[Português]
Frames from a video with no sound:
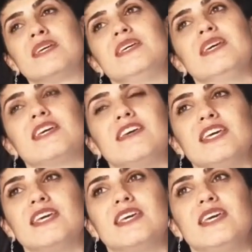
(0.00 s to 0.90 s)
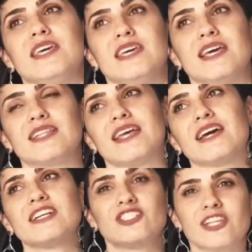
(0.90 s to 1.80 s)
e que até é
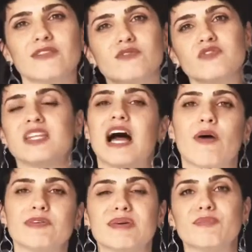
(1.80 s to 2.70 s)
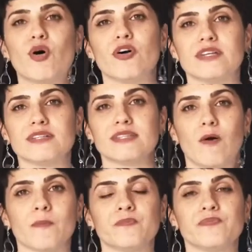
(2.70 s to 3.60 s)
acreditado no final, em memória e tal.